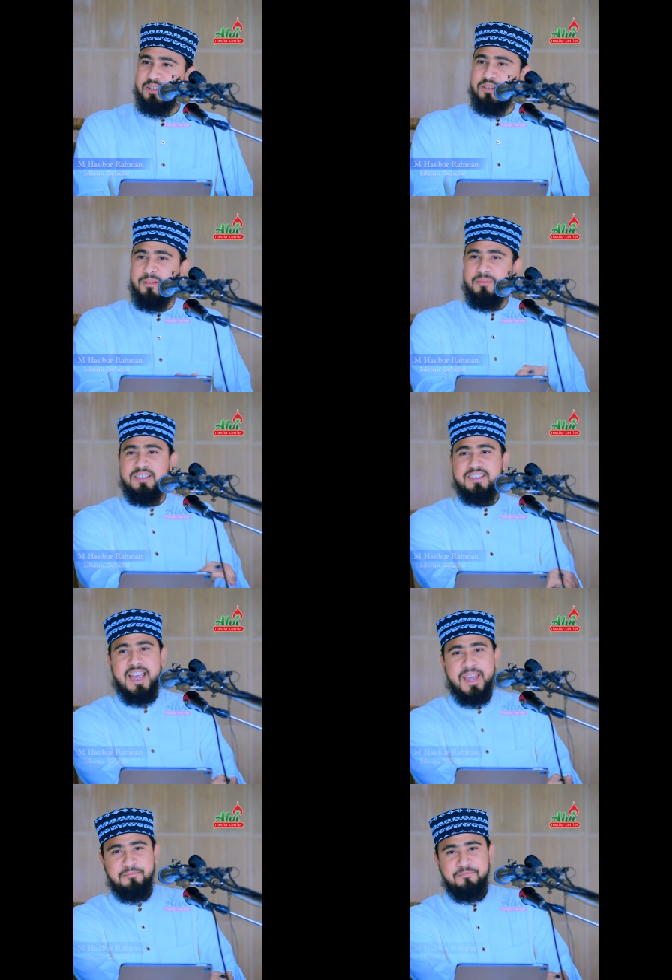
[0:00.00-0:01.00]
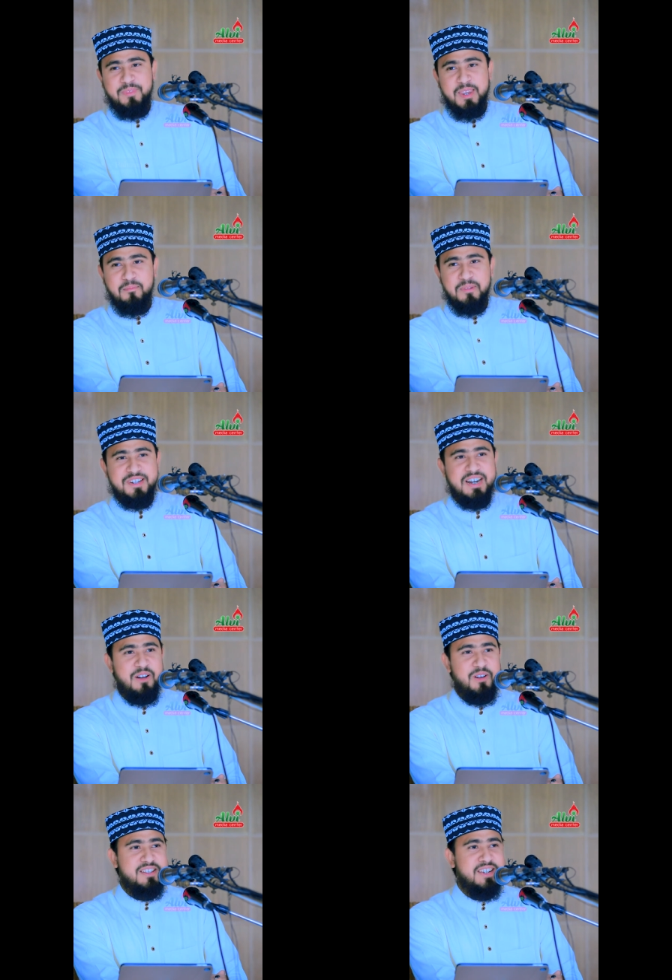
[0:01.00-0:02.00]
সভাপতি সাহেব মিষ্টি
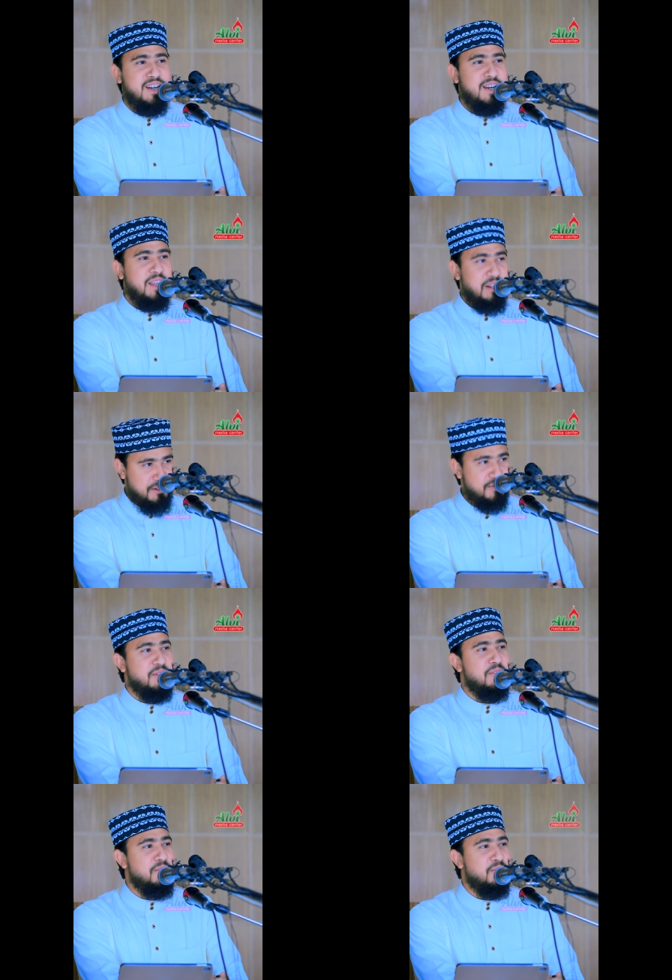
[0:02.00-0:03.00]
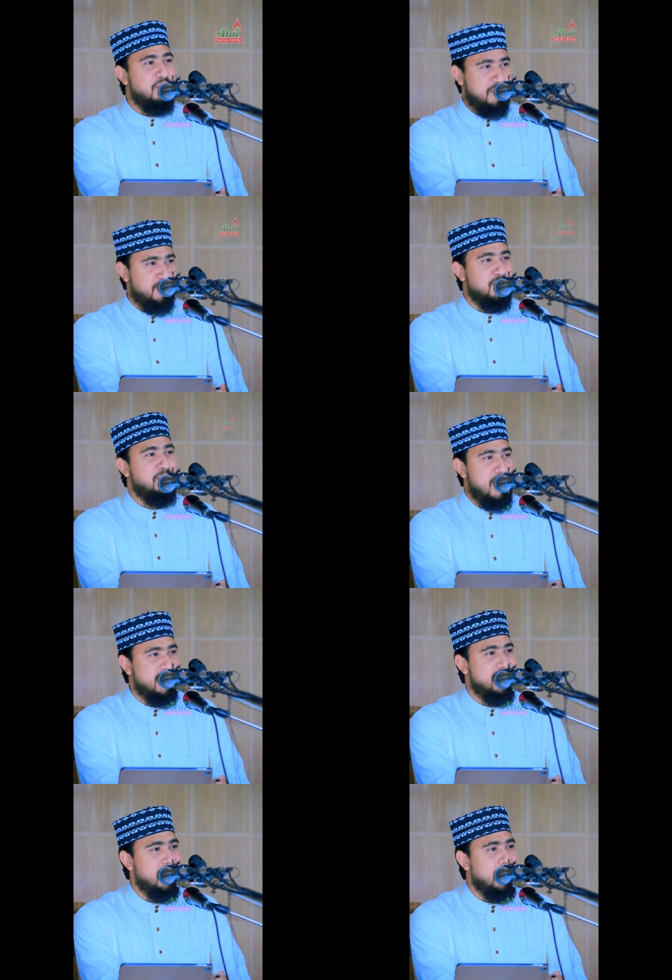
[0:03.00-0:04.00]
খাওয়াচ্ছেন নিশ্চয়ই কোনো খুশির
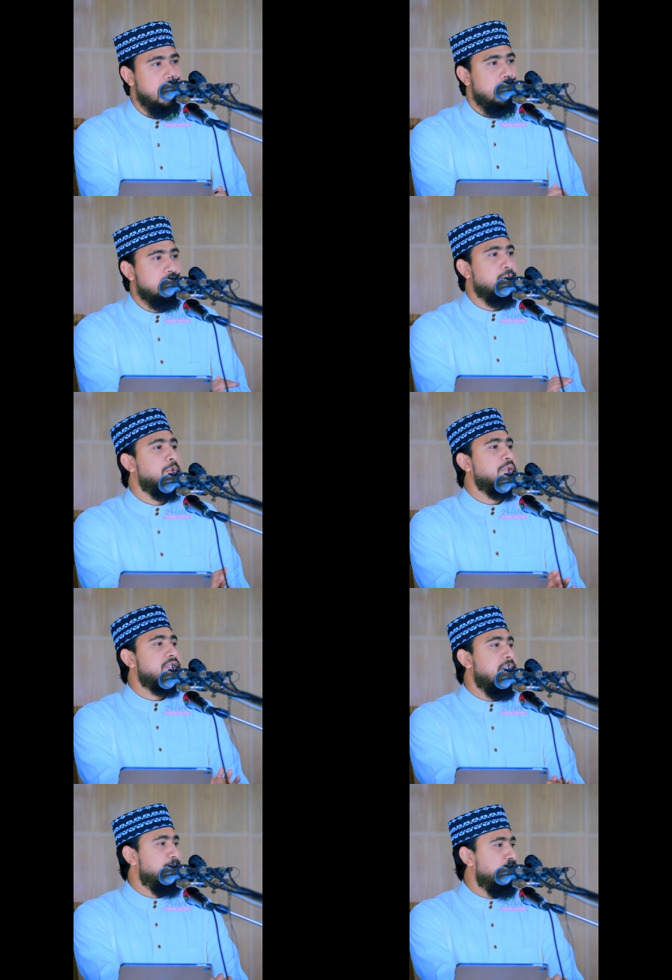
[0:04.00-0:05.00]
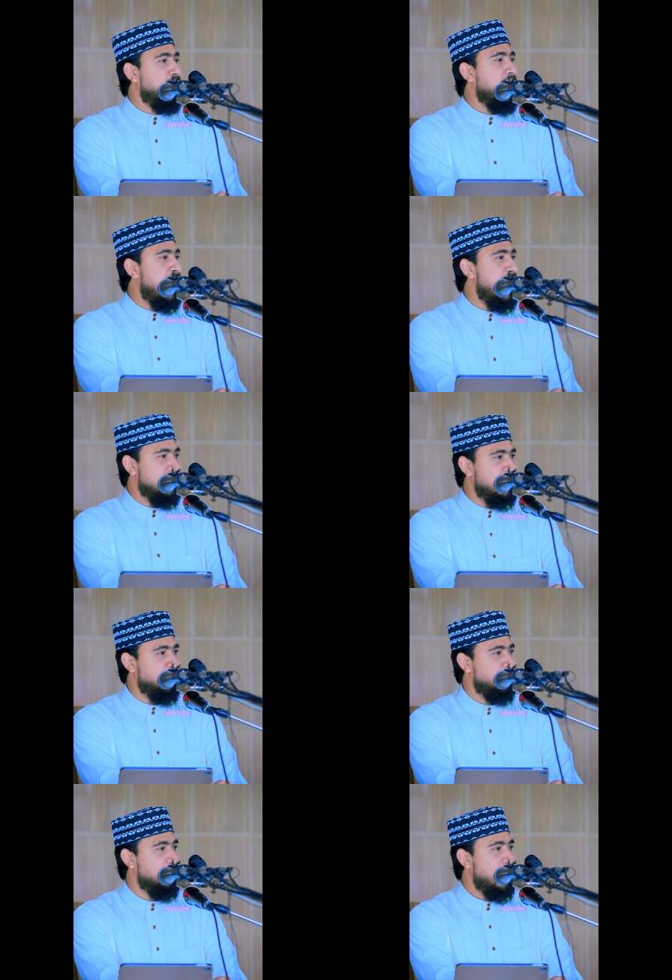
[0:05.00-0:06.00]
সংবাদ আছে সভাপতি সাহেব বললেন হ্যাঁ আছে
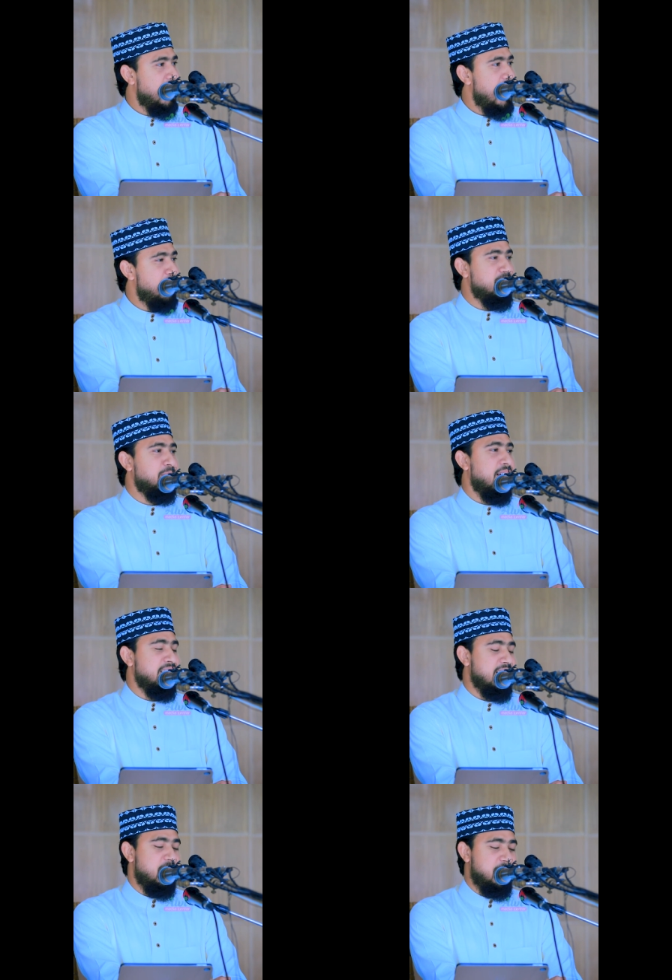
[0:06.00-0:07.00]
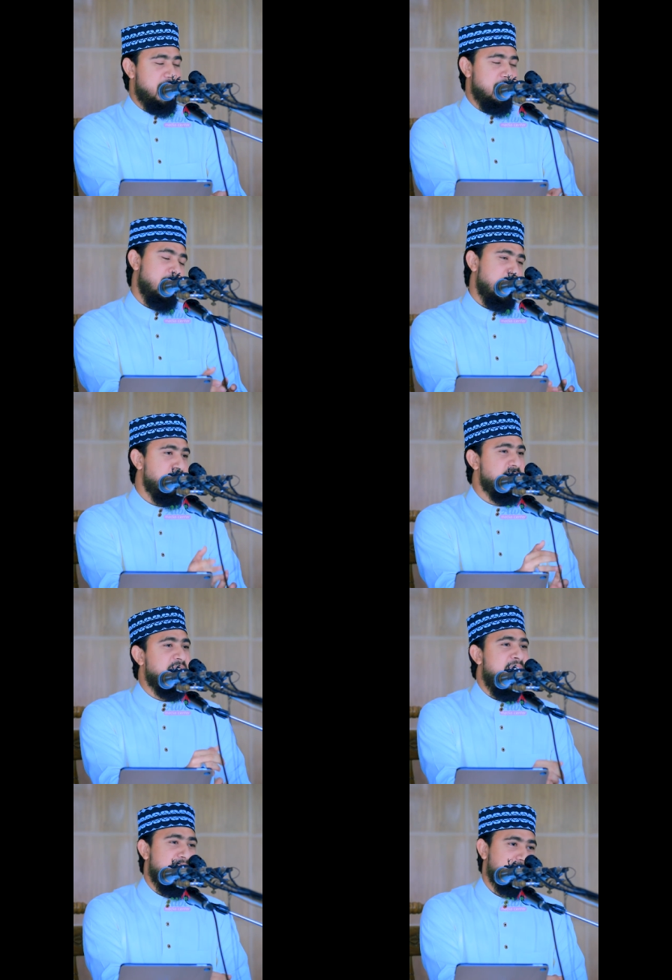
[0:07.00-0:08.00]
তো আপনার ভাতিজা হয়েছে
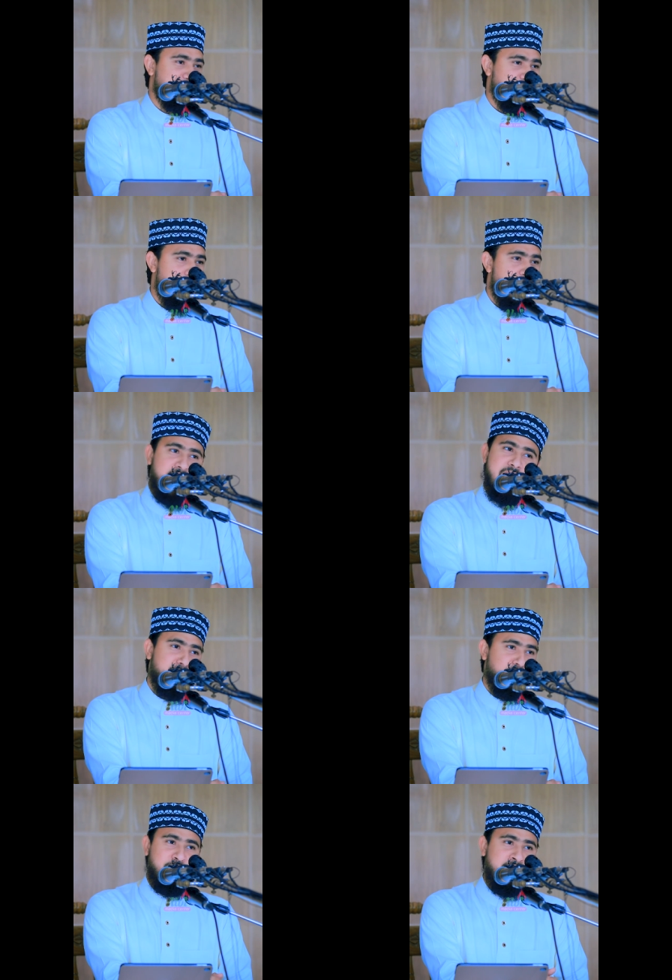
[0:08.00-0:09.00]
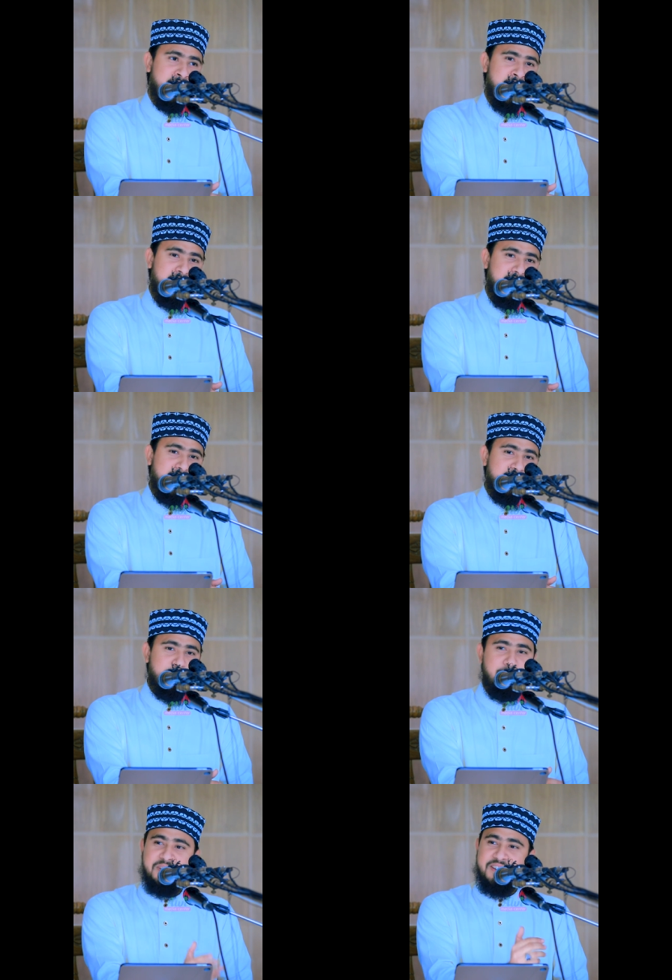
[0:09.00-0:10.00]
মিষ্টি খান আলহামদুলিল্লাহ
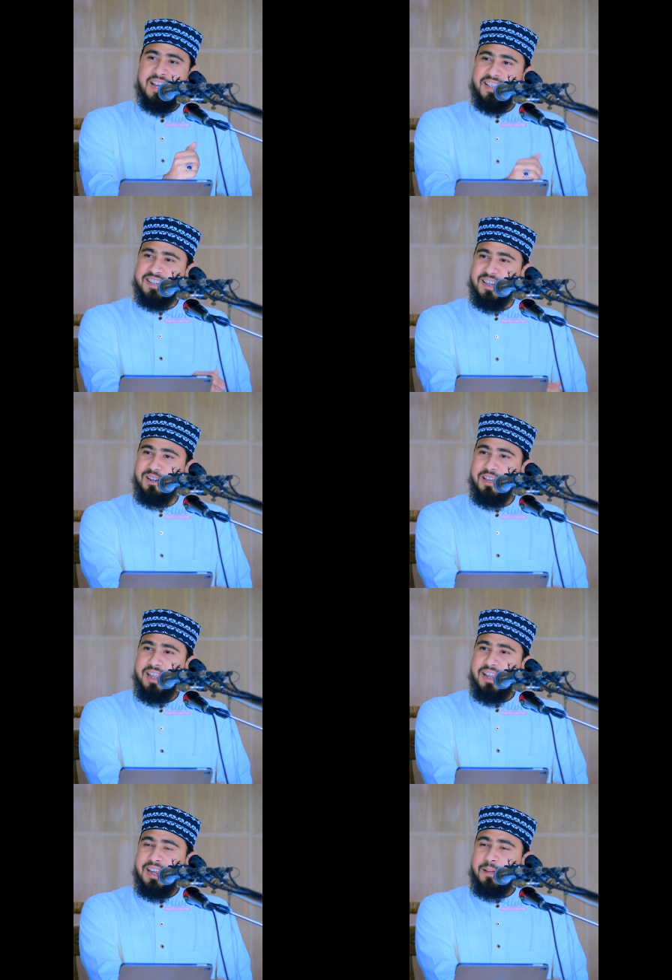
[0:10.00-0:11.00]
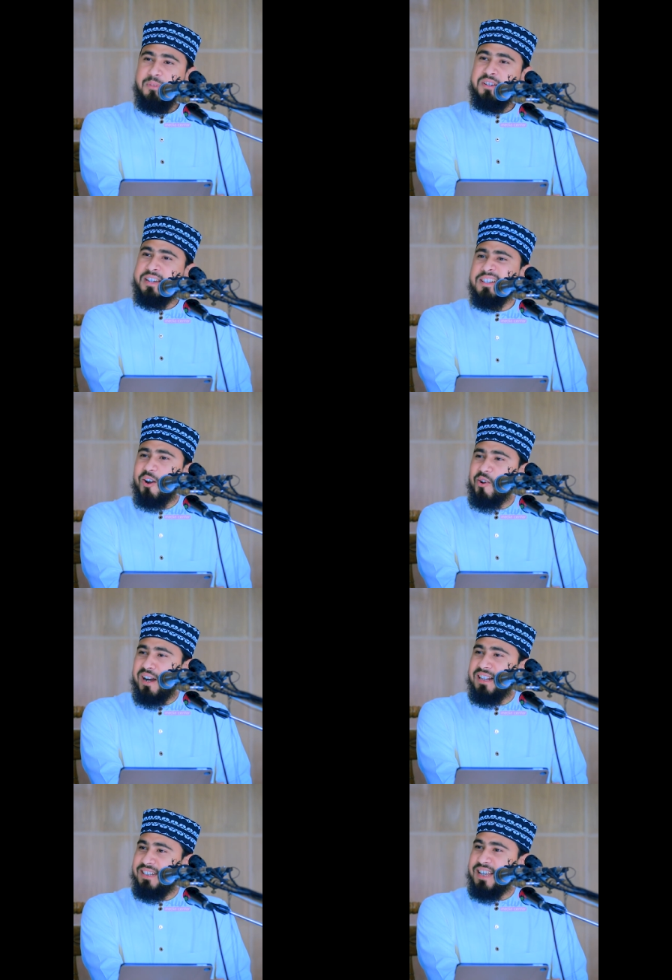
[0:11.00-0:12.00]
মিষ্টি খাচ্ছেন মিষ্টি যখন
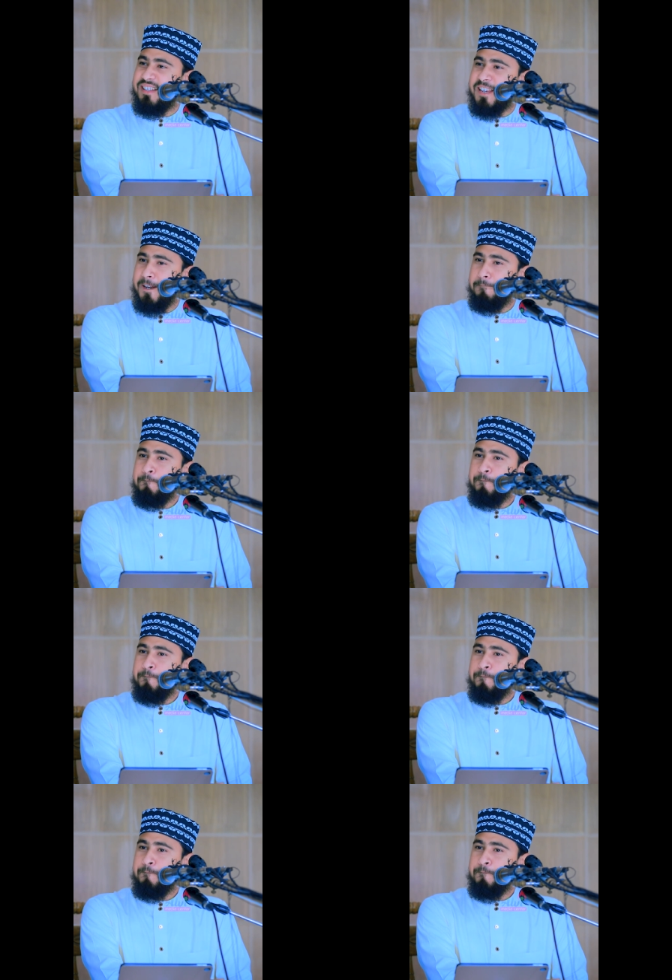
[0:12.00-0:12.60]
খেতে যাচ্ছেন